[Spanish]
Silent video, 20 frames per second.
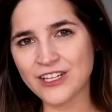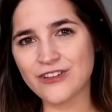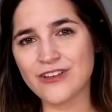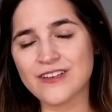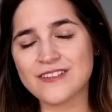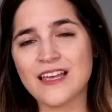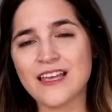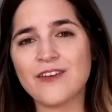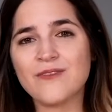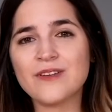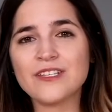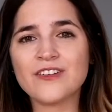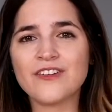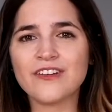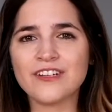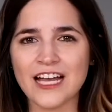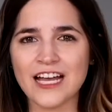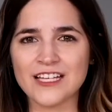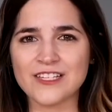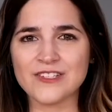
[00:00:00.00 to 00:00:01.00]
Entonces, en
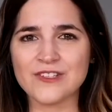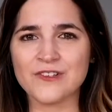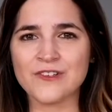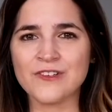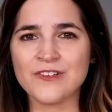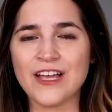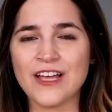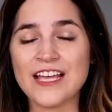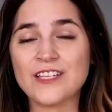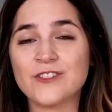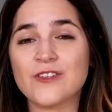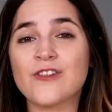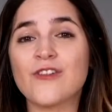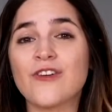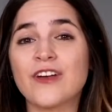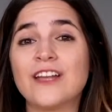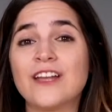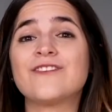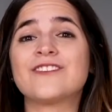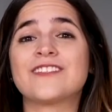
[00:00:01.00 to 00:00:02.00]
nuestro caso, eso es
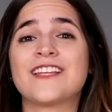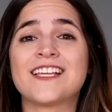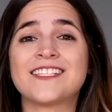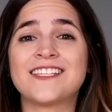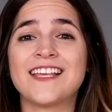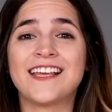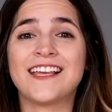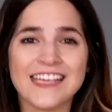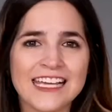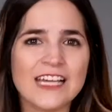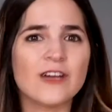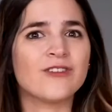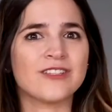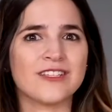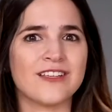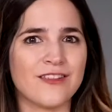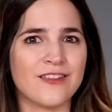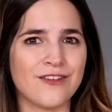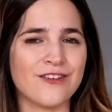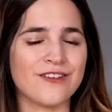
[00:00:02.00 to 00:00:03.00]
lo que nos hace
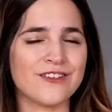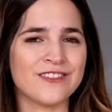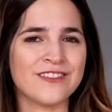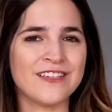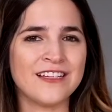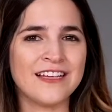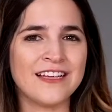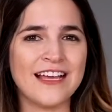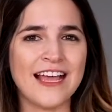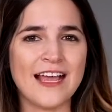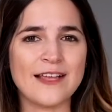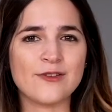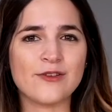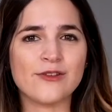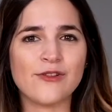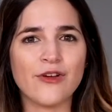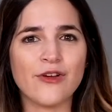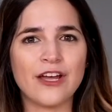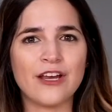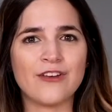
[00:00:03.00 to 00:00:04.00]
hijos de Dios.
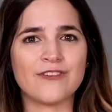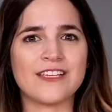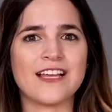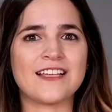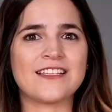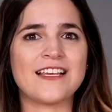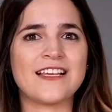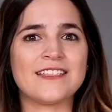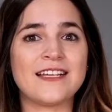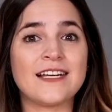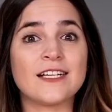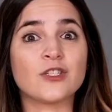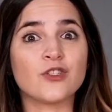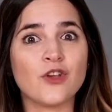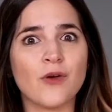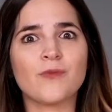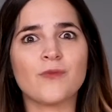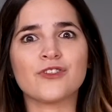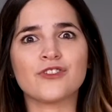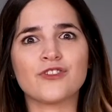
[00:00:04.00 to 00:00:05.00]
Eso es lo que nos hace decir
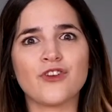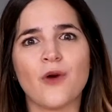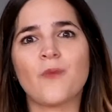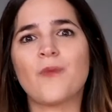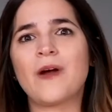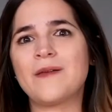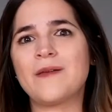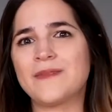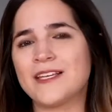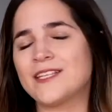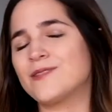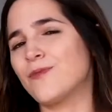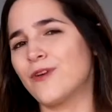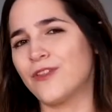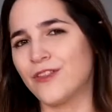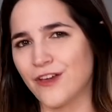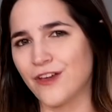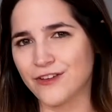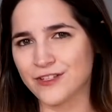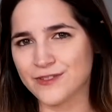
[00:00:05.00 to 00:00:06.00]
somos como el
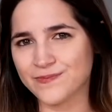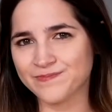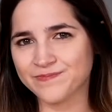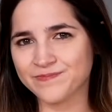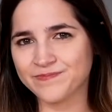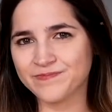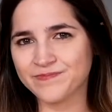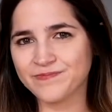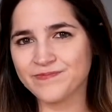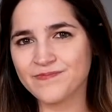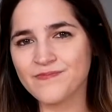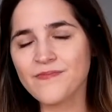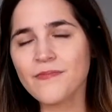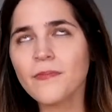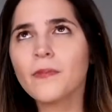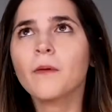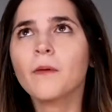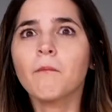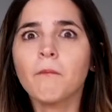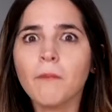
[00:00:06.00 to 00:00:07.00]
mismo Dios.
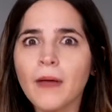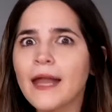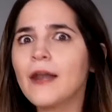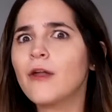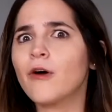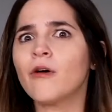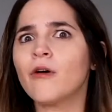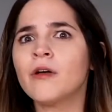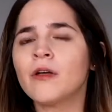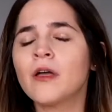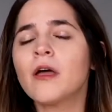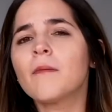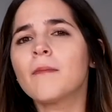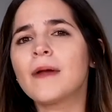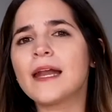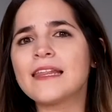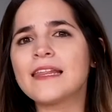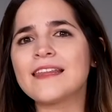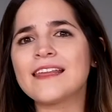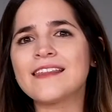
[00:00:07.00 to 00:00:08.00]
Pero
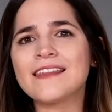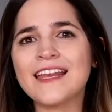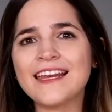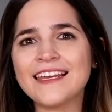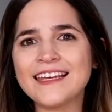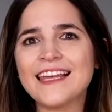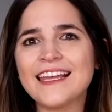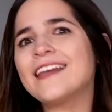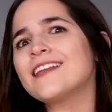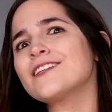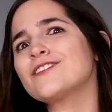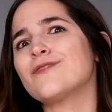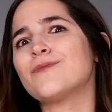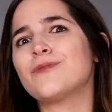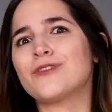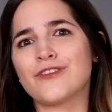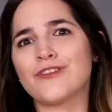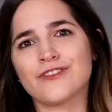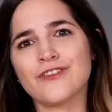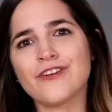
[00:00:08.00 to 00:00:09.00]
para entender quiénes
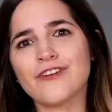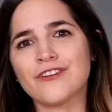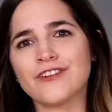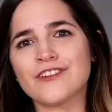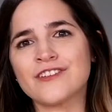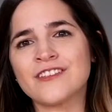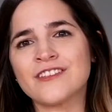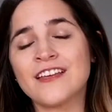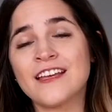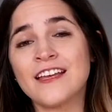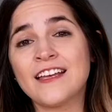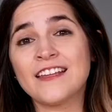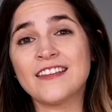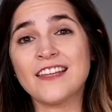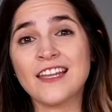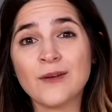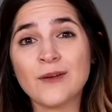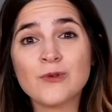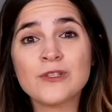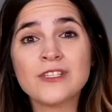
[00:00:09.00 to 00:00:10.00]
somos nosotros,
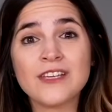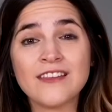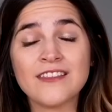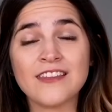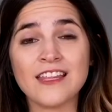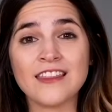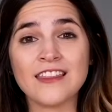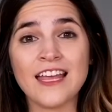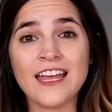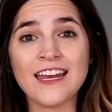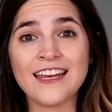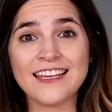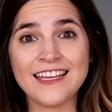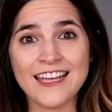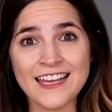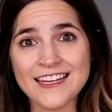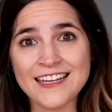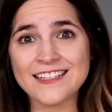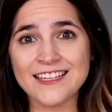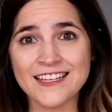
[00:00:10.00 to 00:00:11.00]
tenemos que entender
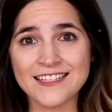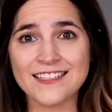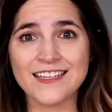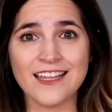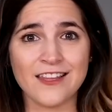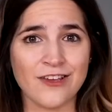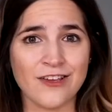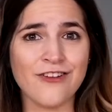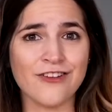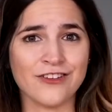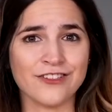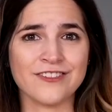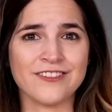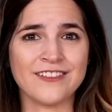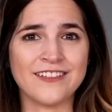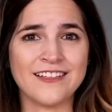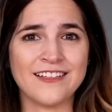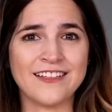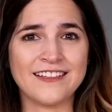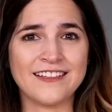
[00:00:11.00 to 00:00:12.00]
quién es este Dios.
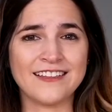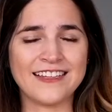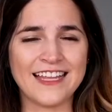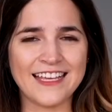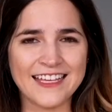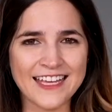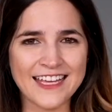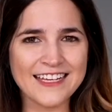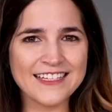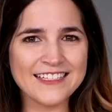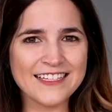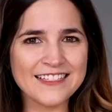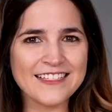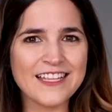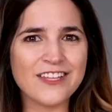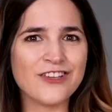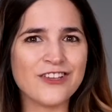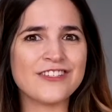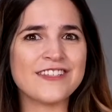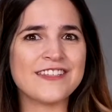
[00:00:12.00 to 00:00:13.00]
De quién es
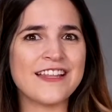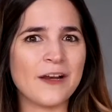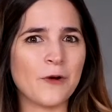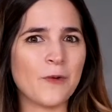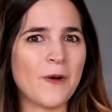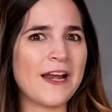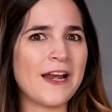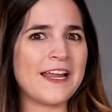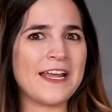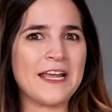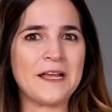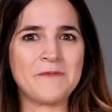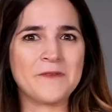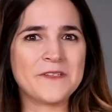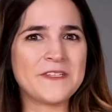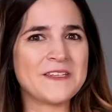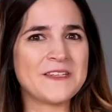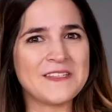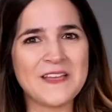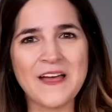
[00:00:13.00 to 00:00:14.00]
este Dios del cual
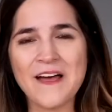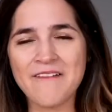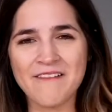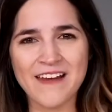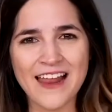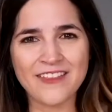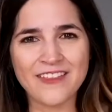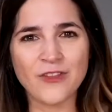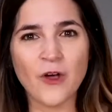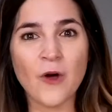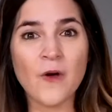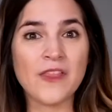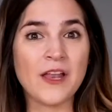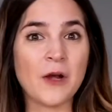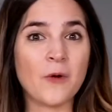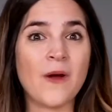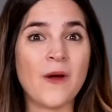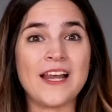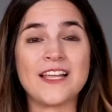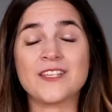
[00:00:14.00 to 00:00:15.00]
hemos estado hablando o
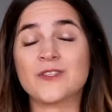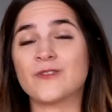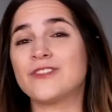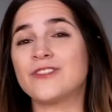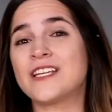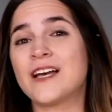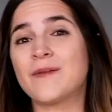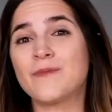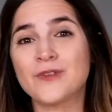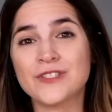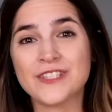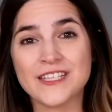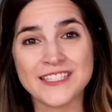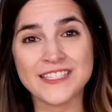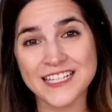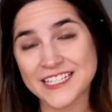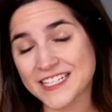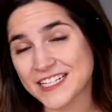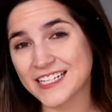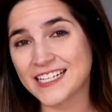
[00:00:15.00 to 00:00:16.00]
del cual escuchamos
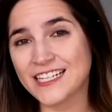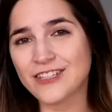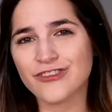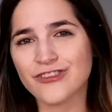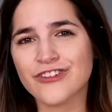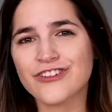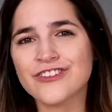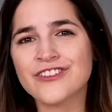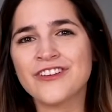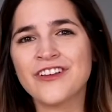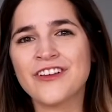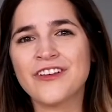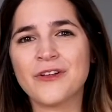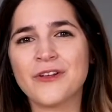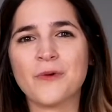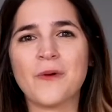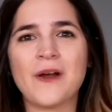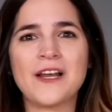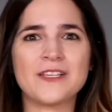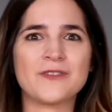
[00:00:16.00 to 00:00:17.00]
desde chiquitos
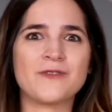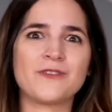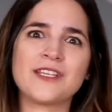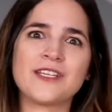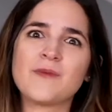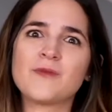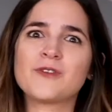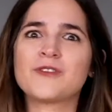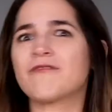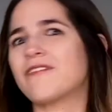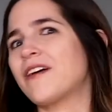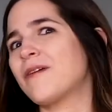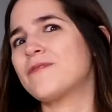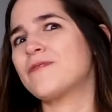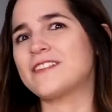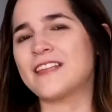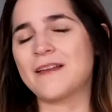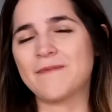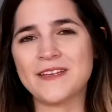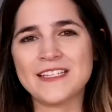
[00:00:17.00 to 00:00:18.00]
cual escuchamos cuando
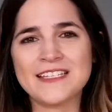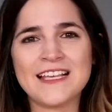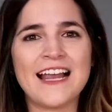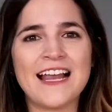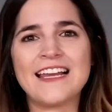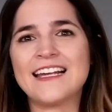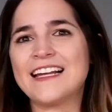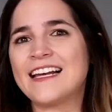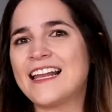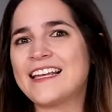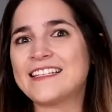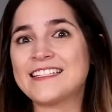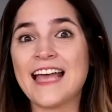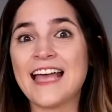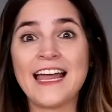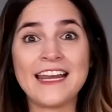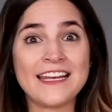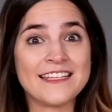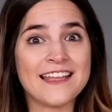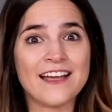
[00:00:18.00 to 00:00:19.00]
vamos a misa, a la
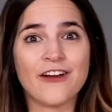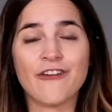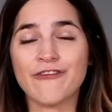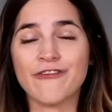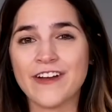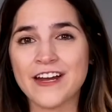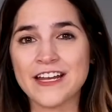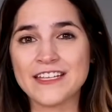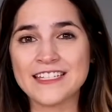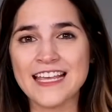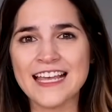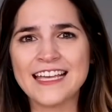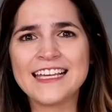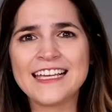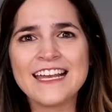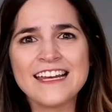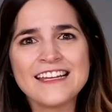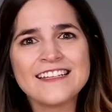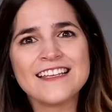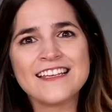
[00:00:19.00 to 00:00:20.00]
iglesia, en esta conferencia,
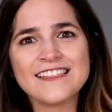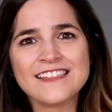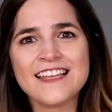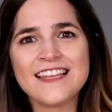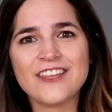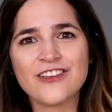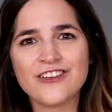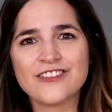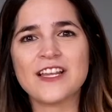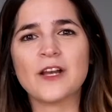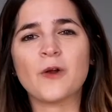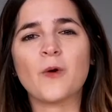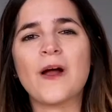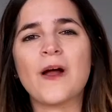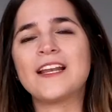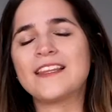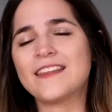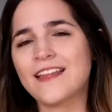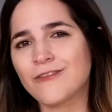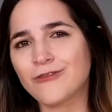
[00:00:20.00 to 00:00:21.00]
¿quién es este Dios del
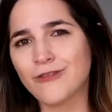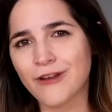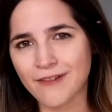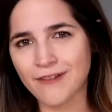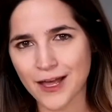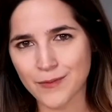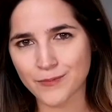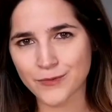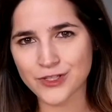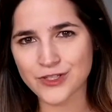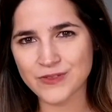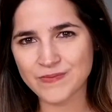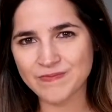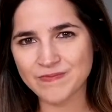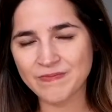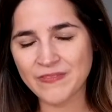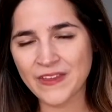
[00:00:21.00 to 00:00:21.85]
cual tanto hablamos?